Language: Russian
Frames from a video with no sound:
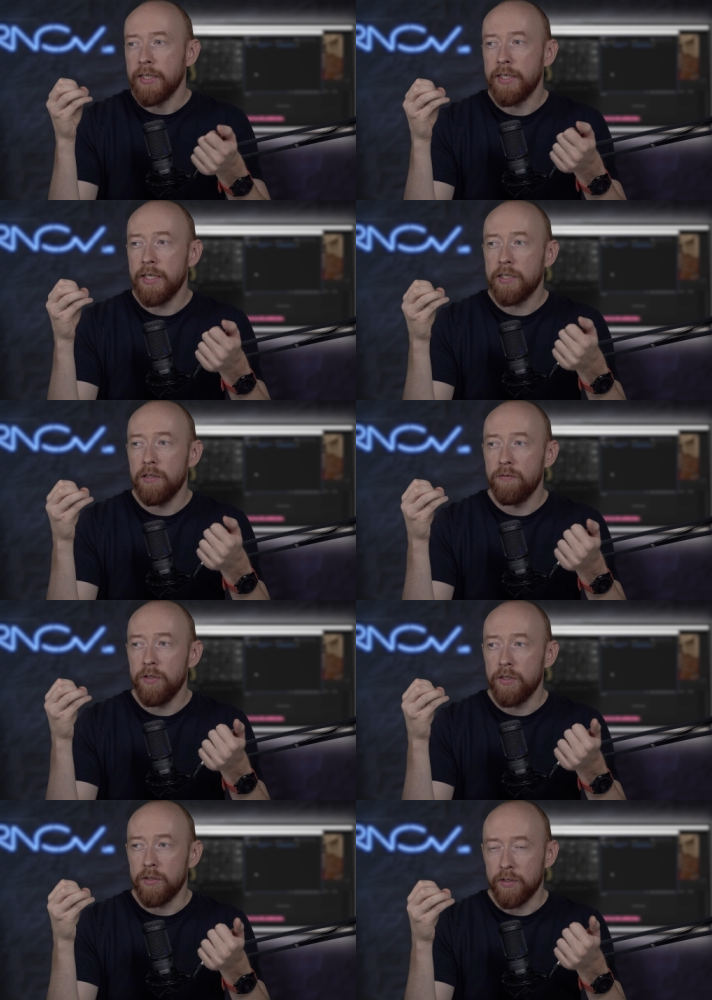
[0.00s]
Если
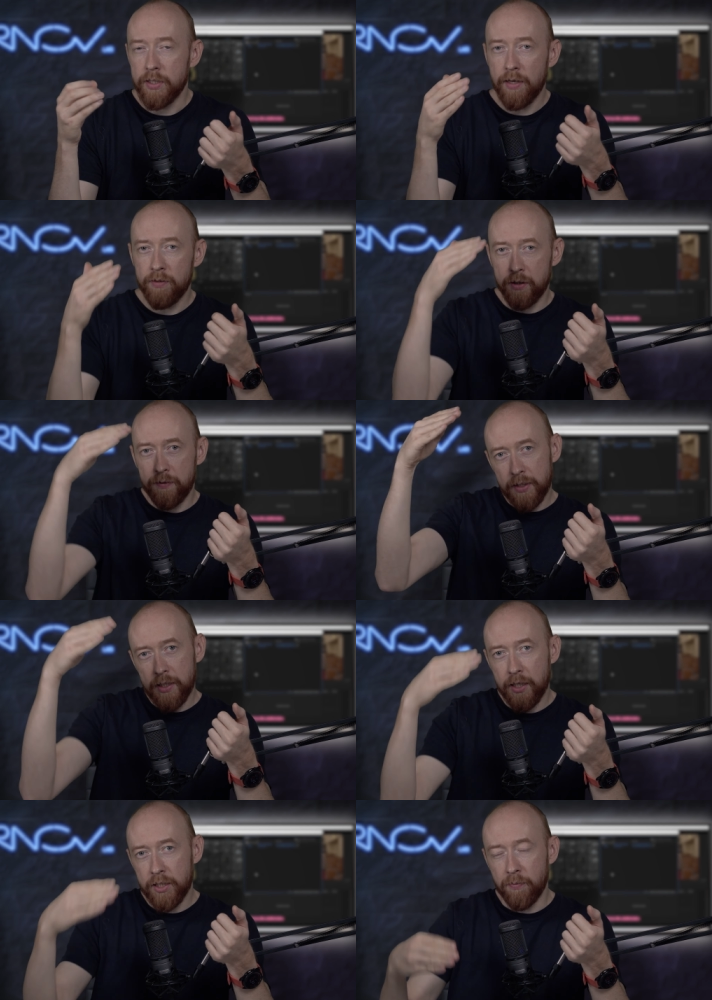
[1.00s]
вы ставите две
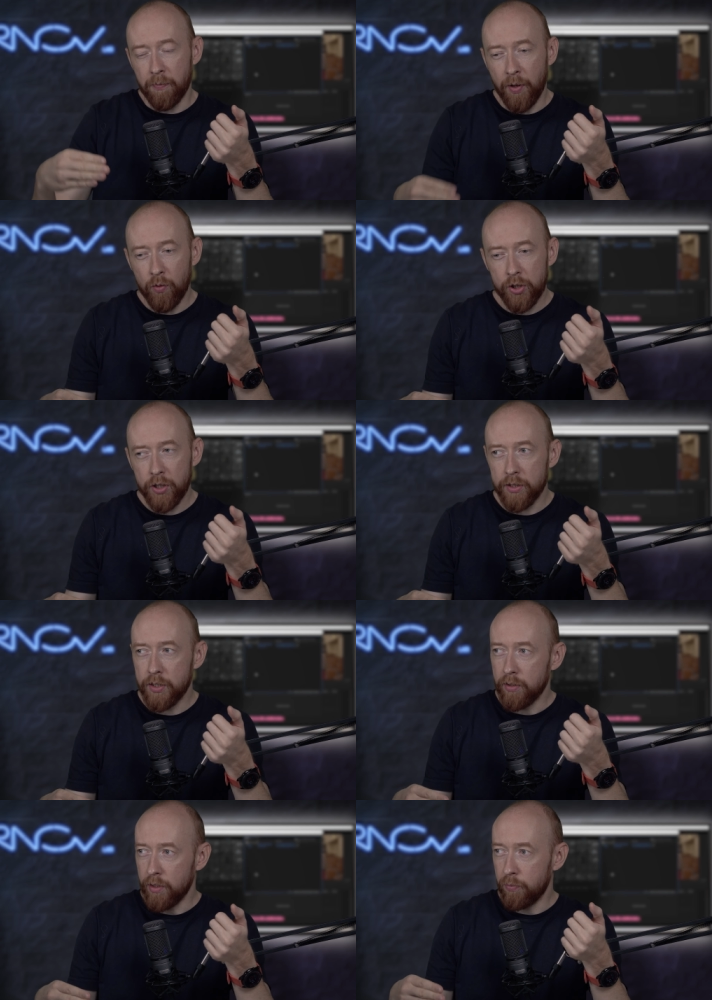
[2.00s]
задачи по
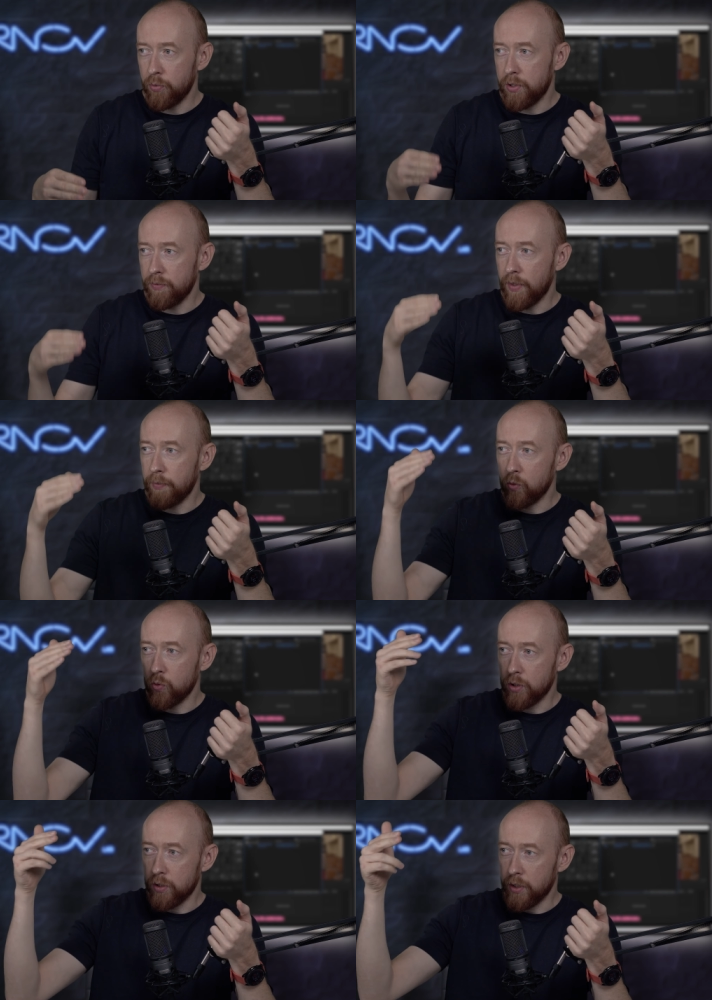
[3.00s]
очереди, допустим, вам
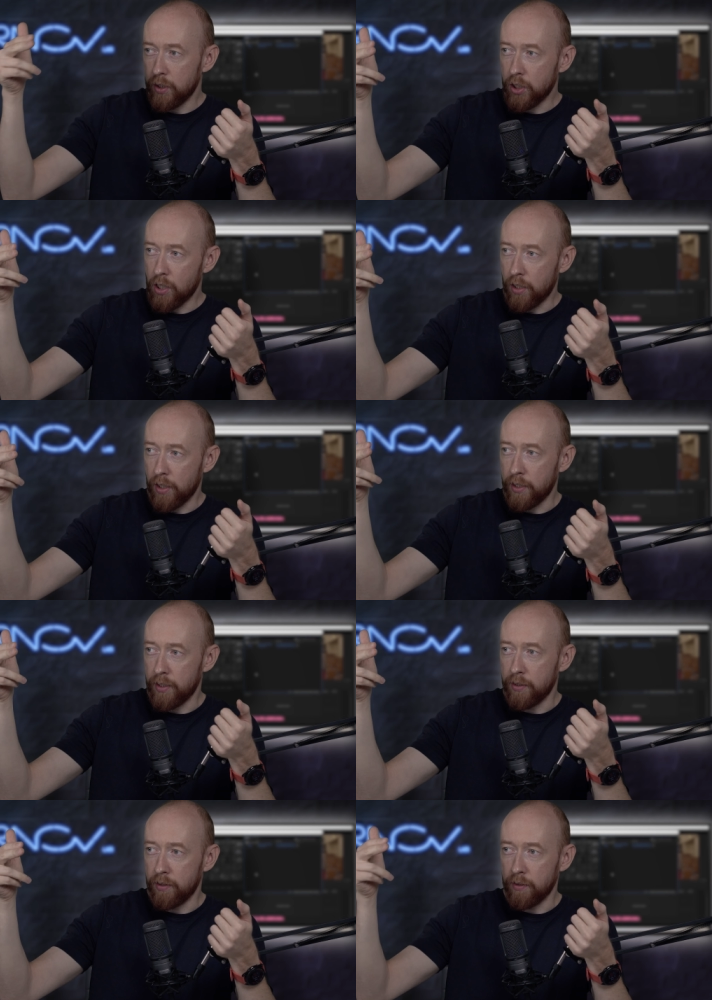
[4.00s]
нужно
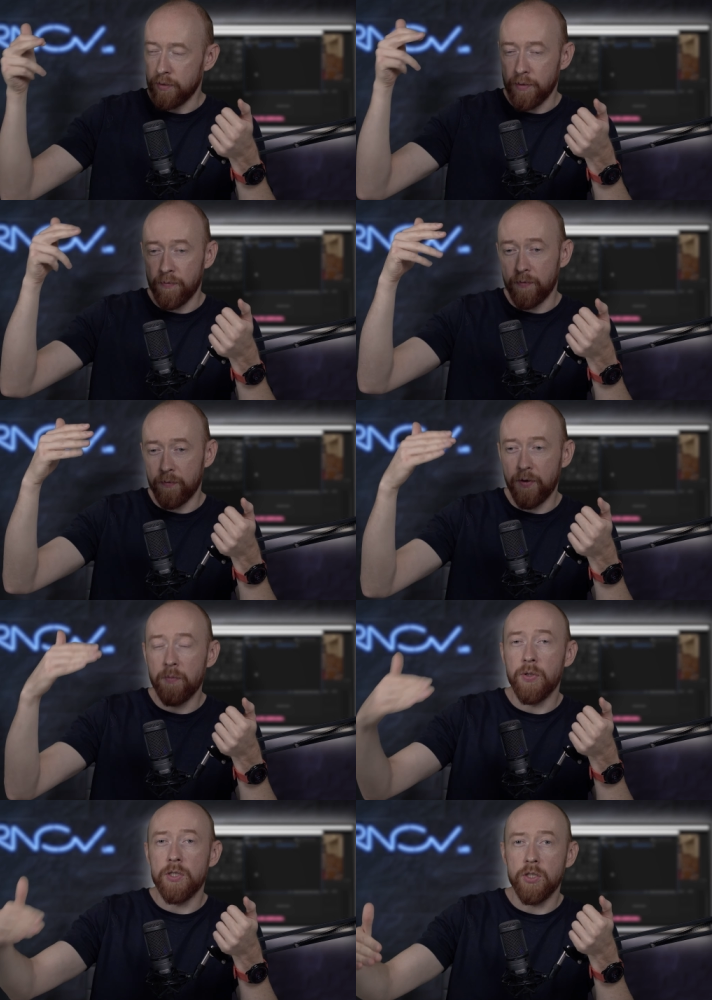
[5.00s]
сначала там, в
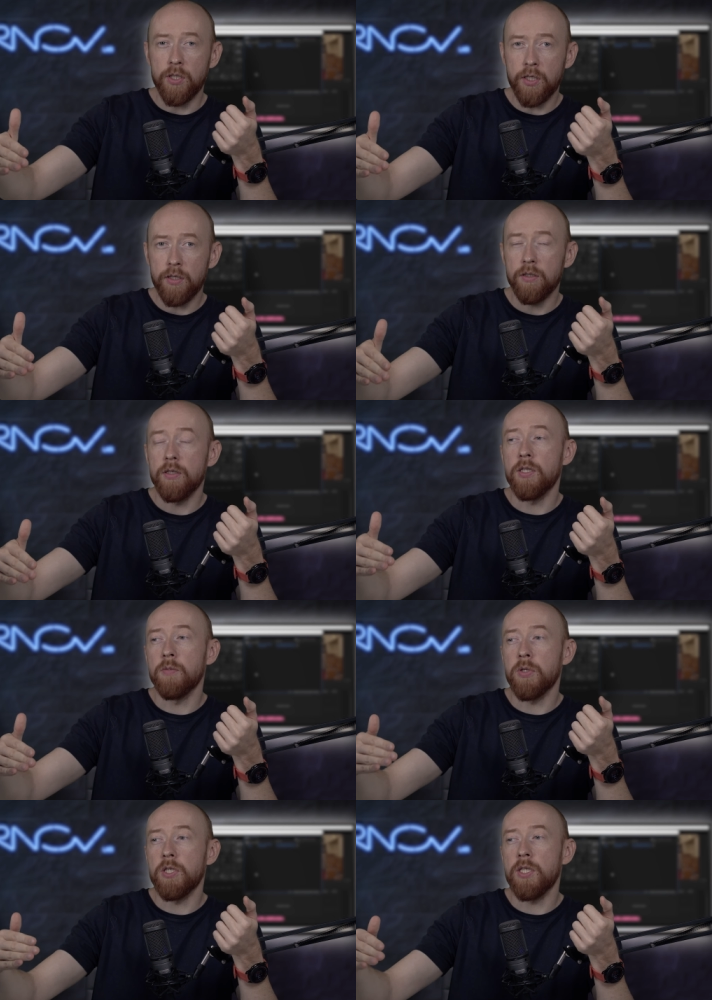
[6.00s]
MP4
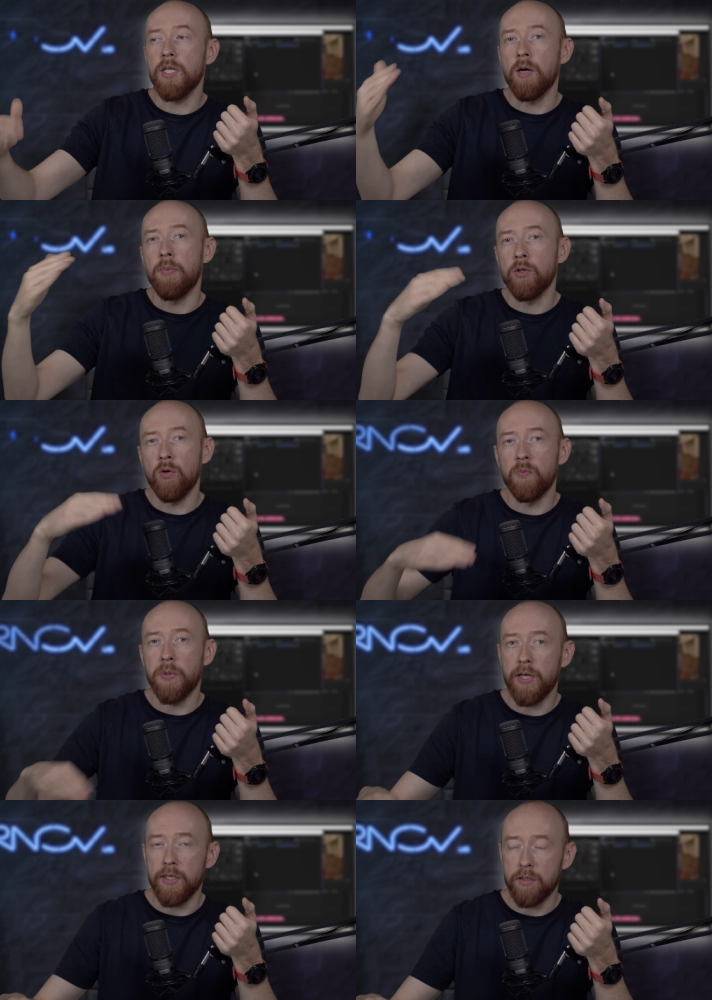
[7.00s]
это прочитать, а потом в
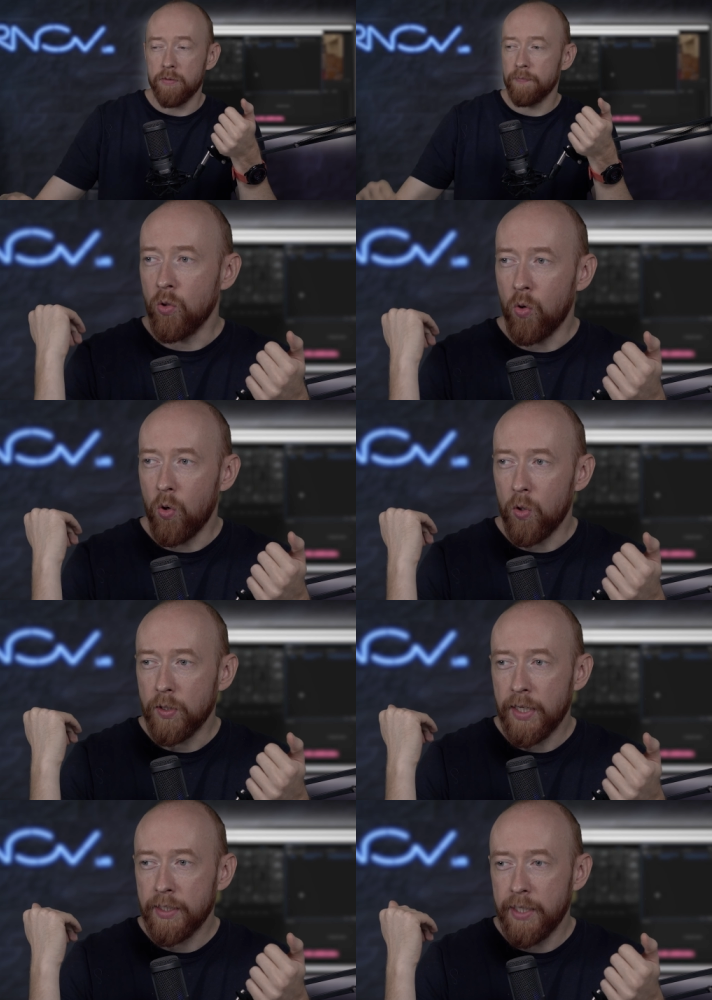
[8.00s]
прорез,
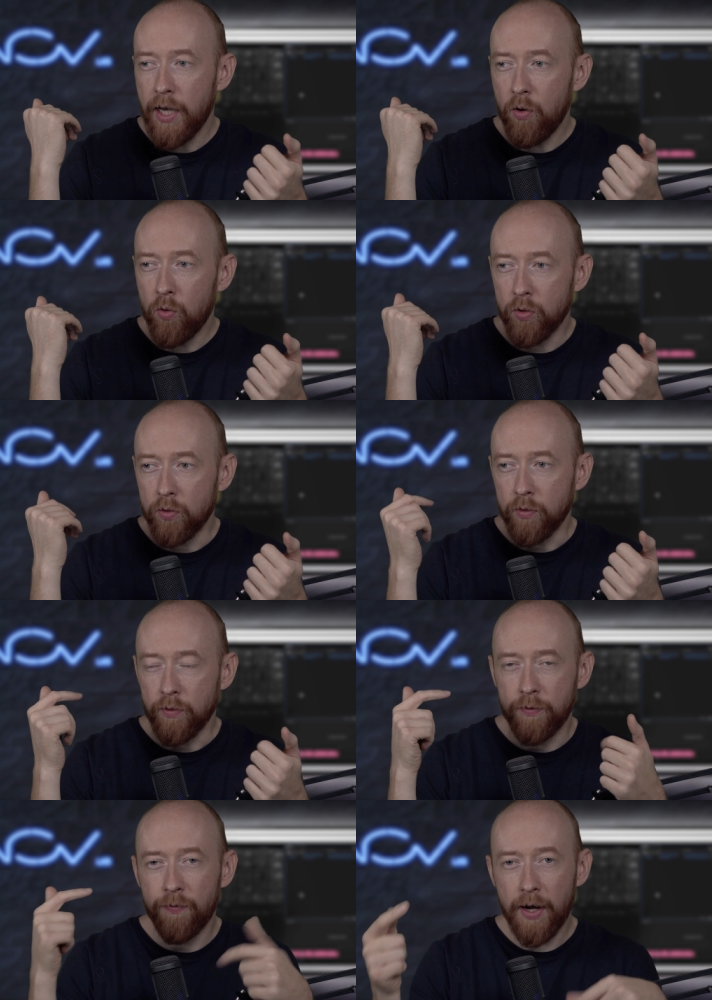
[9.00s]
то тогда он
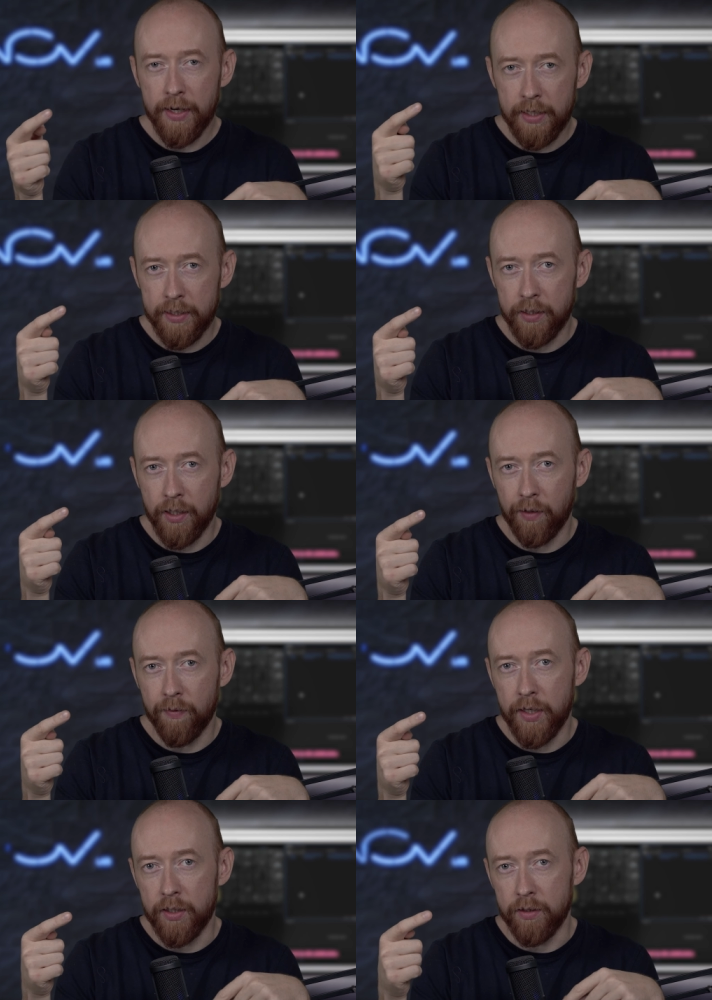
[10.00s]
два раза
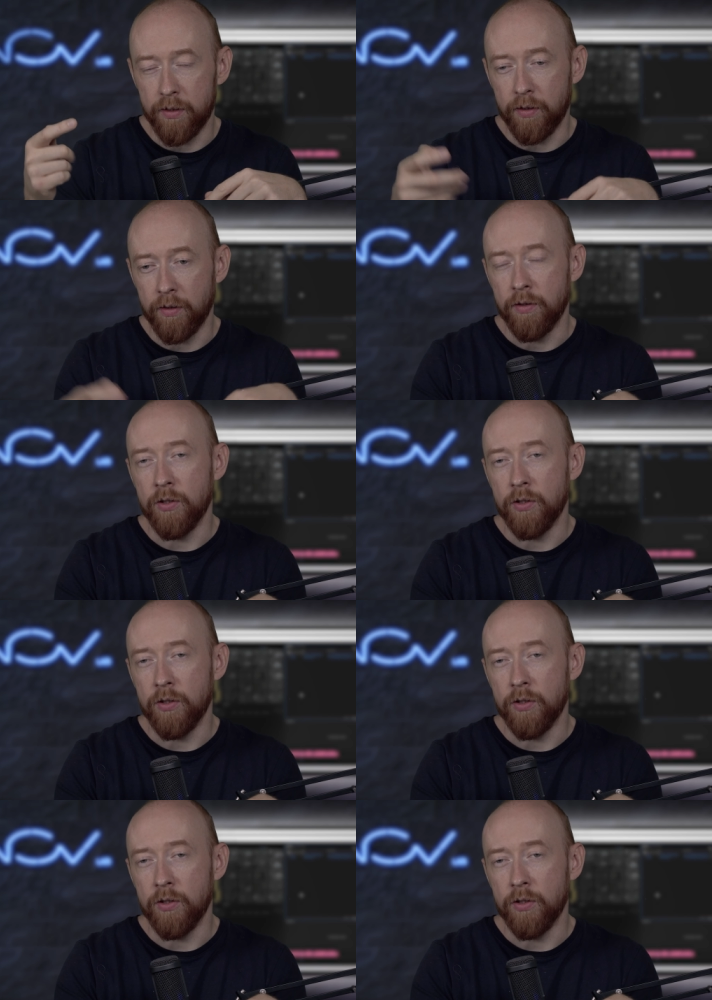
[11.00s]
открывает, этот,